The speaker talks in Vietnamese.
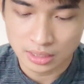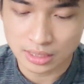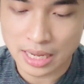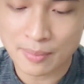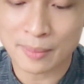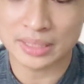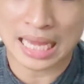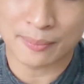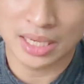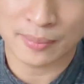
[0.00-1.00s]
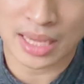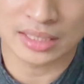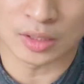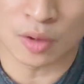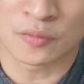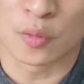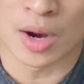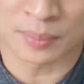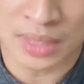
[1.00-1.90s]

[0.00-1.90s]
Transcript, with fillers: Nhưng đây ba mươi tám mi li mét thì nó phù hợp